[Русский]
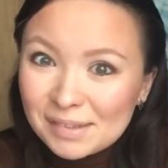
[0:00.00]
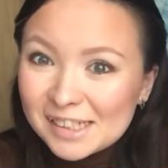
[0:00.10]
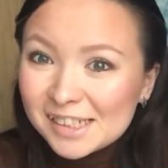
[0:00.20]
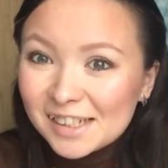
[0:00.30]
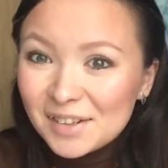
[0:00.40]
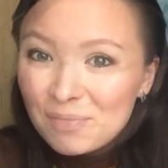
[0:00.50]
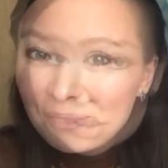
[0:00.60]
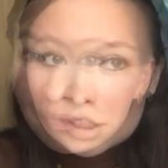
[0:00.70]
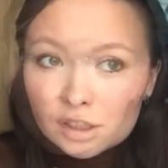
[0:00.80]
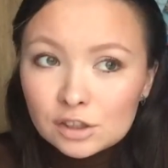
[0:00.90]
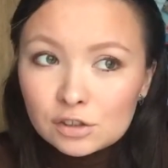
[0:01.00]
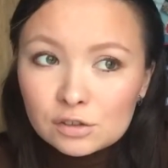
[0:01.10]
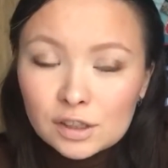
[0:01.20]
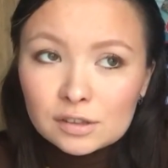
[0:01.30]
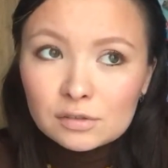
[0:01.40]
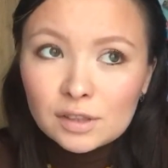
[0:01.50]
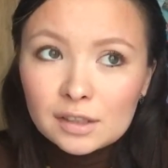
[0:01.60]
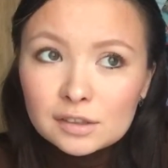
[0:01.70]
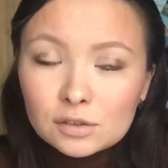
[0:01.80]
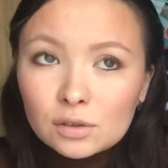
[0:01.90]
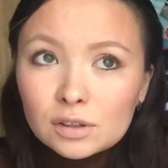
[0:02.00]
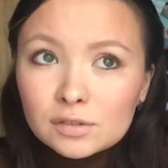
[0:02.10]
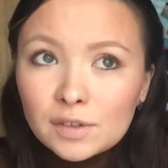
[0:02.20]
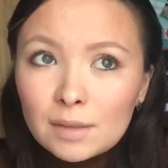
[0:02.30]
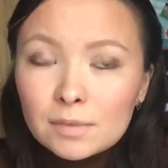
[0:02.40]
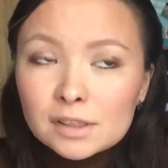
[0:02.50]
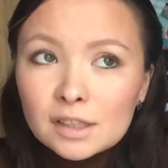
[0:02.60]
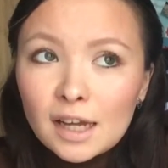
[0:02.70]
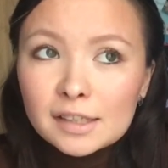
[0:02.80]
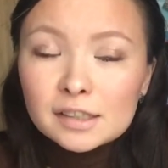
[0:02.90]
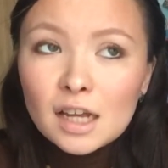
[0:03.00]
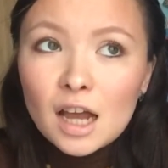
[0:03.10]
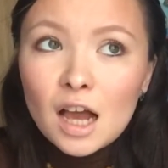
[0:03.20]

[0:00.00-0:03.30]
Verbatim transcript: почти. Решила, что нет, туда не стоит, время терять.